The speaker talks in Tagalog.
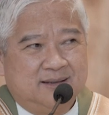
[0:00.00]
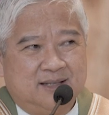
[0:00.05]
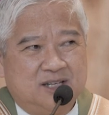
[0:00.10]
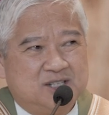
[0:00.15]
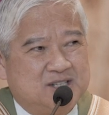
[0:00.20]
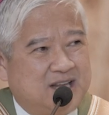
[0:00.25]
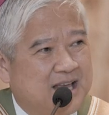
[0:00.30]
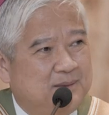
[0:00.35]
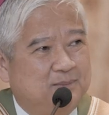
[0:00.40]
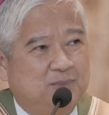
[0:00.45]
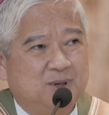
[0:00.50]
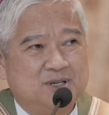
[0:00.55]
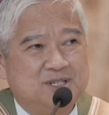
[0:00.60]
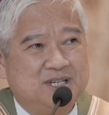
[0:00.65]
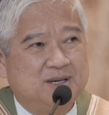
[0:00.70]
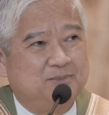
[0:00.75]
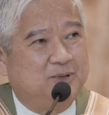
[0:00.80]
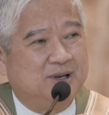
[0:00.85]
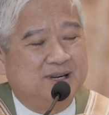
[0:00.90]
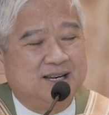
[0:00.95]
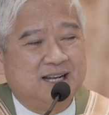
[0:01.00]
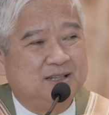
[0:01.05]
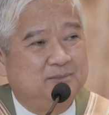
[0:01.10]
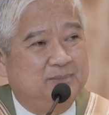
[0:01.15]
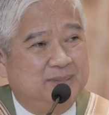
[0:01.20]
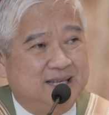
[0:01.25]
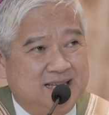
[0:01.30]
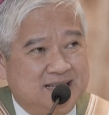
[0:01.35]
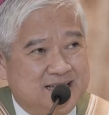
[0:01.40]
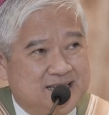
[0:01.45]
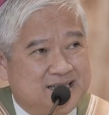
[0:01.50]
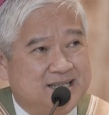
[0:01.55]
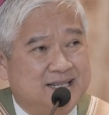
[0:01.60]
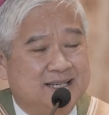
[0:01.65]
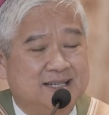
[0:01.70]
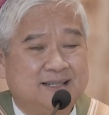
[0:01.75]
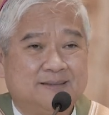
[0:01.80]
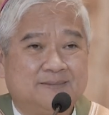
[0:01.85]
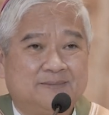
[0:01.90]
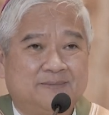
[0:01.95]
Discipleship will not be
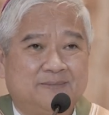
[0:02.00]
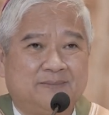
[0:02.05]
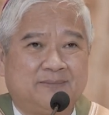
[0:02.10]
easy.